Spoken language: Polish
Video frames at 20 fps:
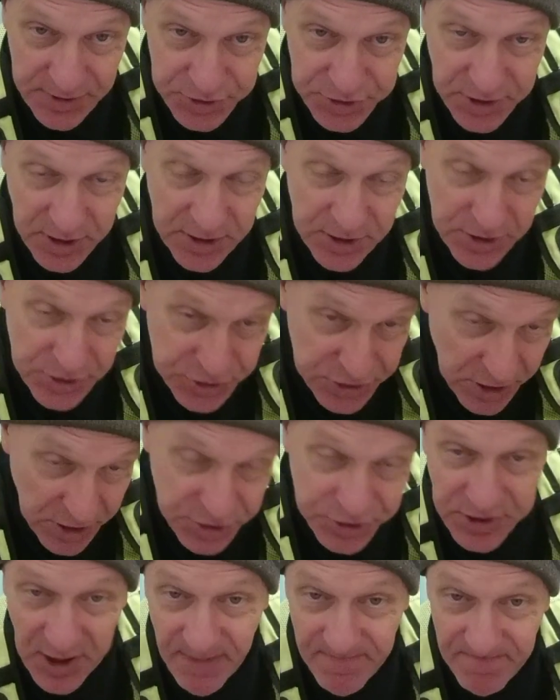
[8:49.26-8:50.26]
się
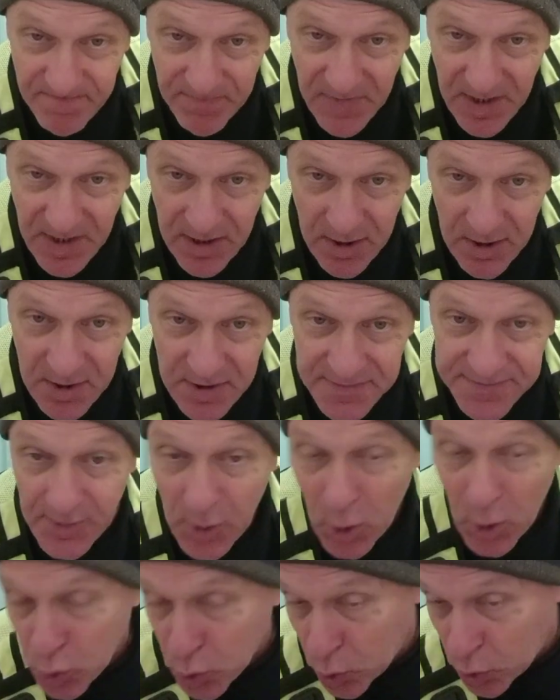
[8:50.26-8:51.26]
gdzieś tam w
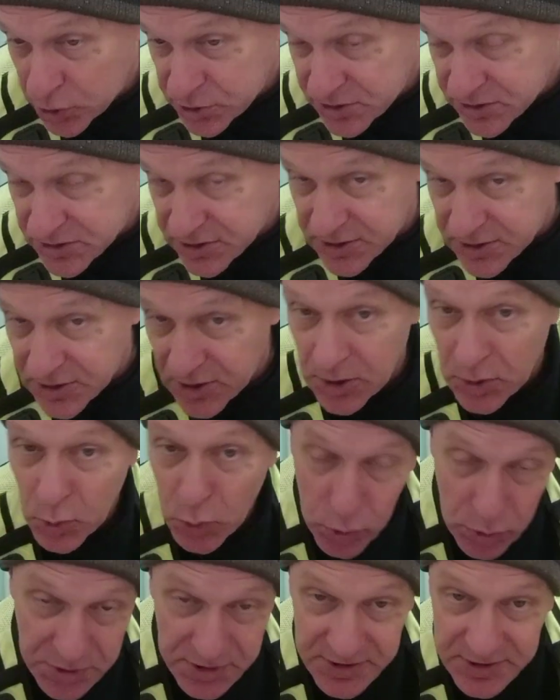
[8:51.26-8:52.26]
okolicy
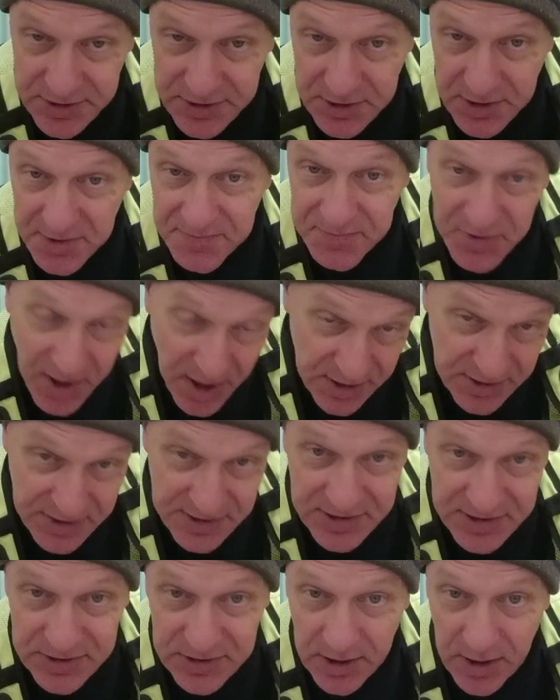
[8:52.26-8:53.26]
ulicy
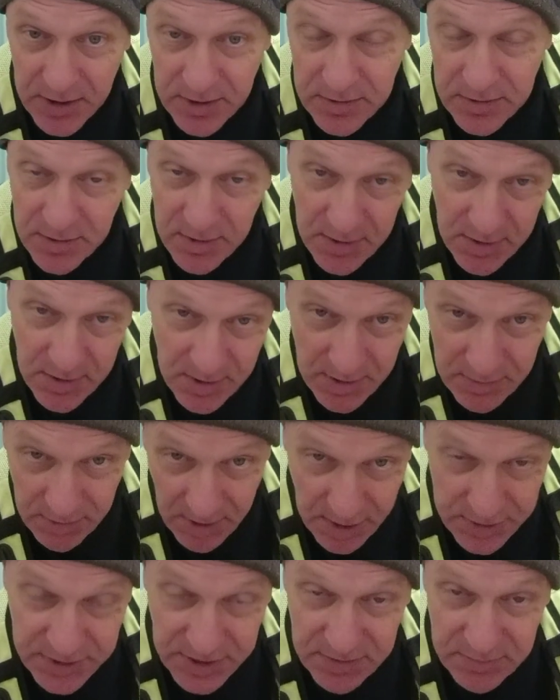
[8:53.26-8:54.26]
Wiejskiej,
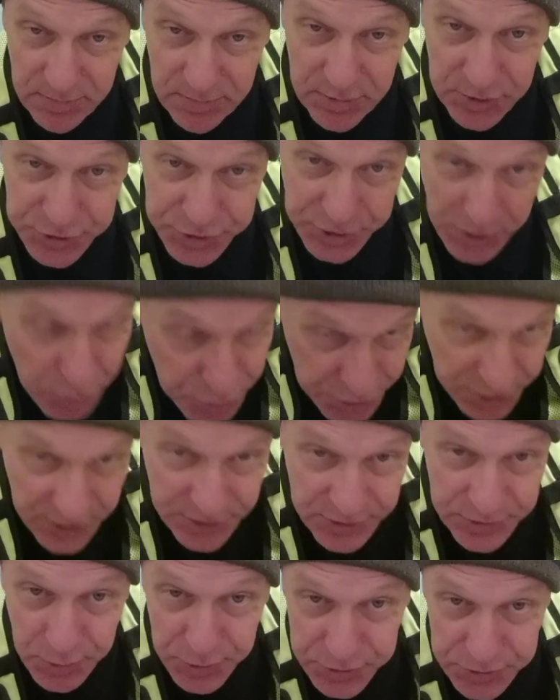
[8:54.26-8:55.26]
na tym
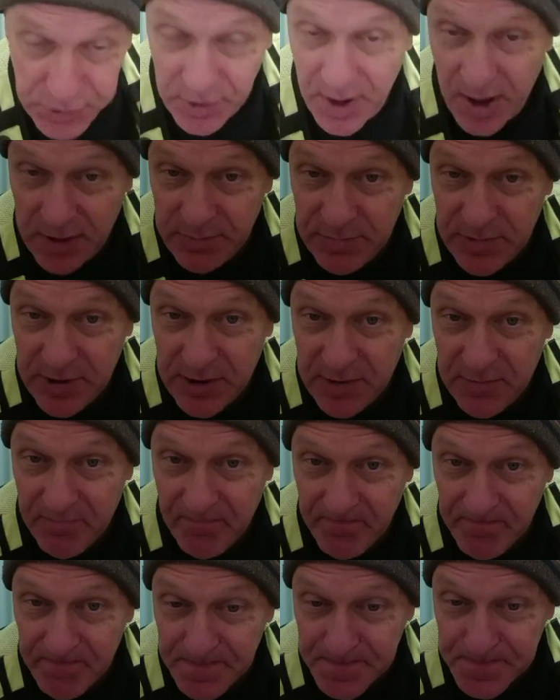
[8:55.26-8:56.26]
Księżycu co najmniej.
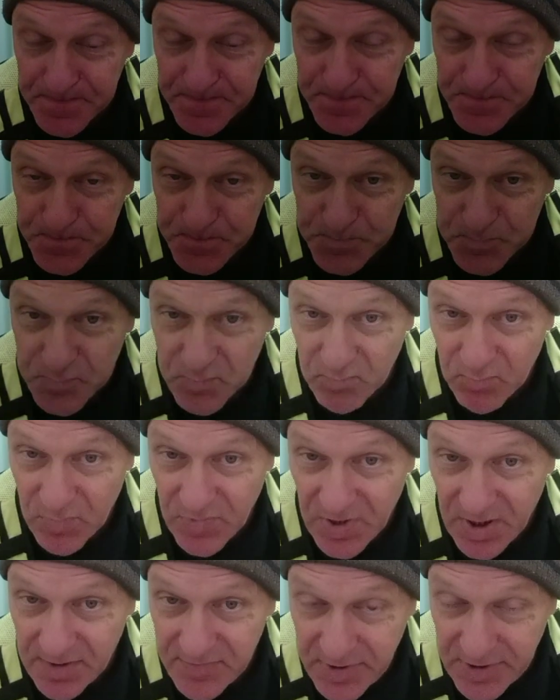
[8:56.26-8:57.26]

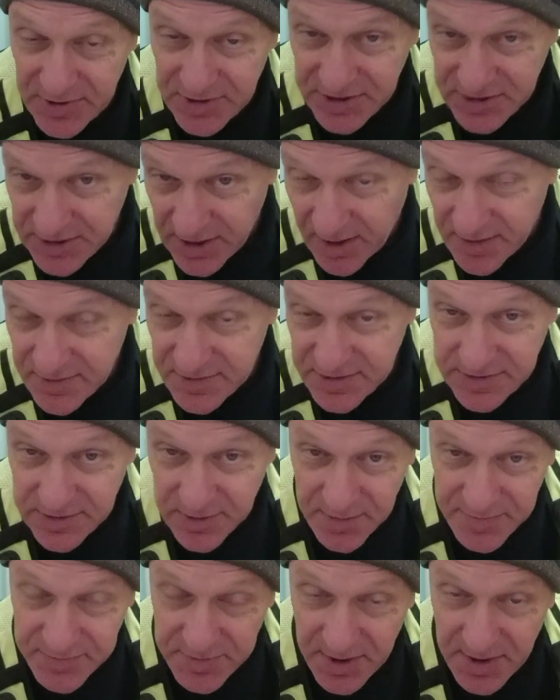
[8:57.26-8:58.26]
Więc stan
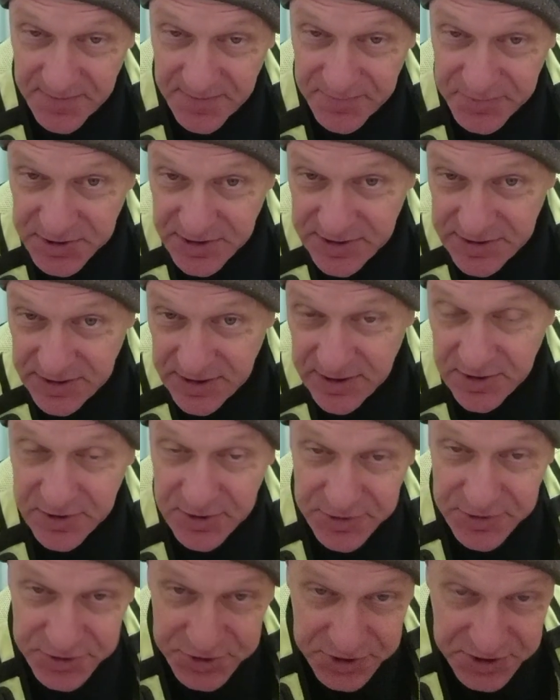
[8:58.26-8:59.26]
zdrowia wszystkich
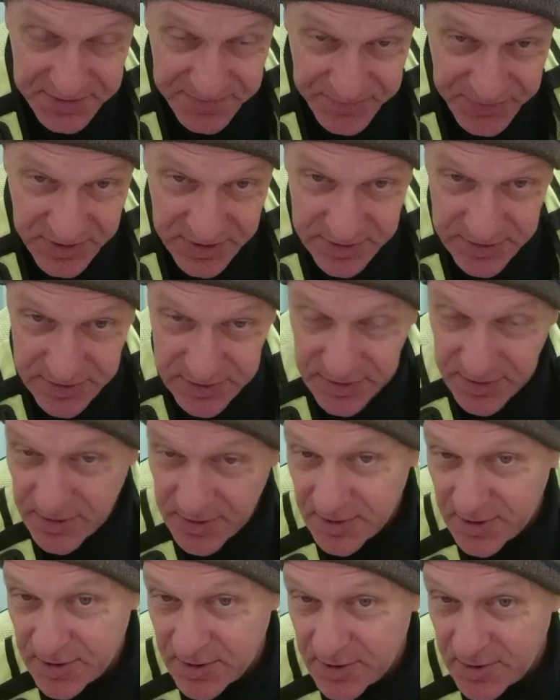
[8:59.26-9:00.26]
świń,
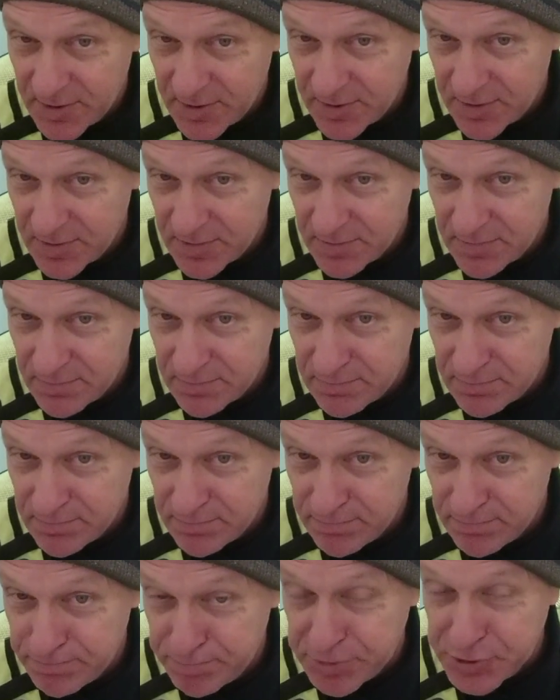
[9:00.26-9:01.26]

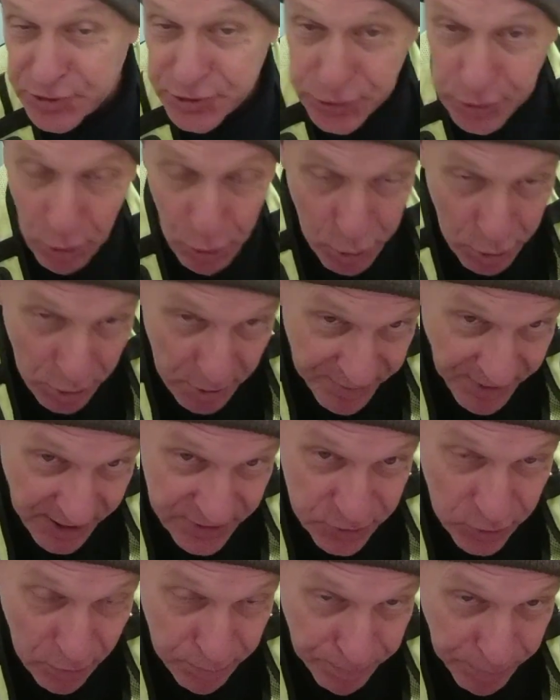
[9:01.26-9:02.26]

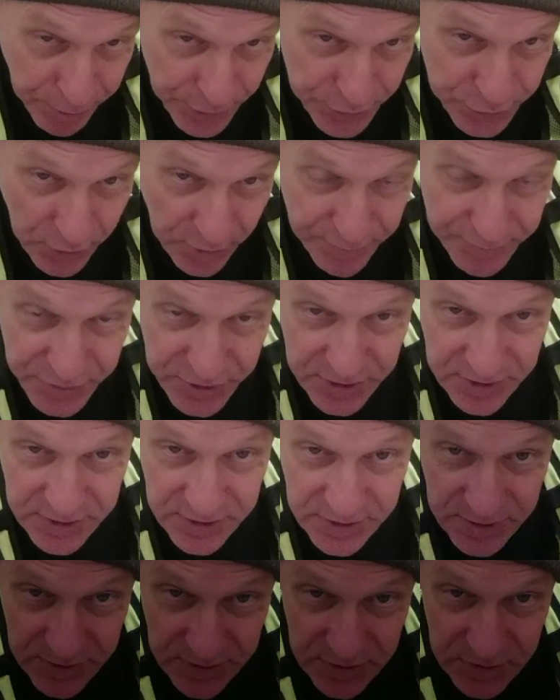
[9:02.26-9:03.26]
pisiorowato
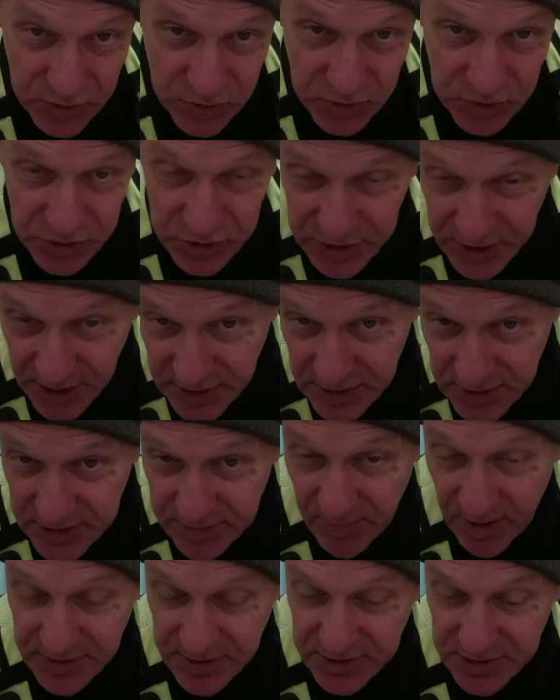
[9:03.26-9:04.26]
podobnych i te
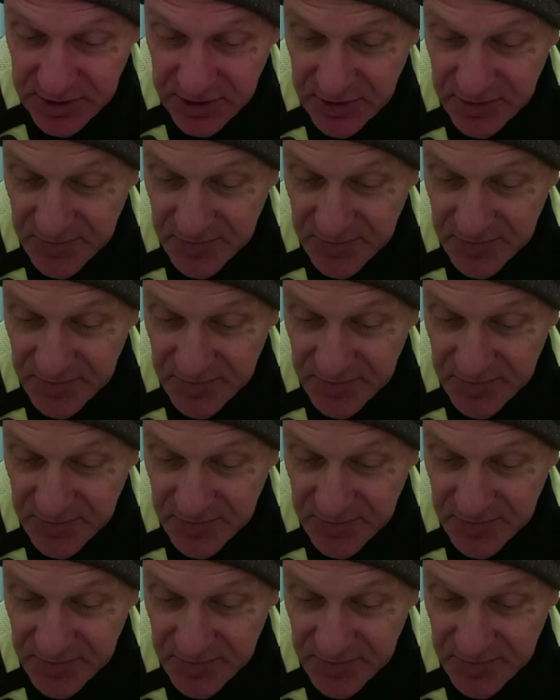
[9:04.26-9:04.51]
klimaty.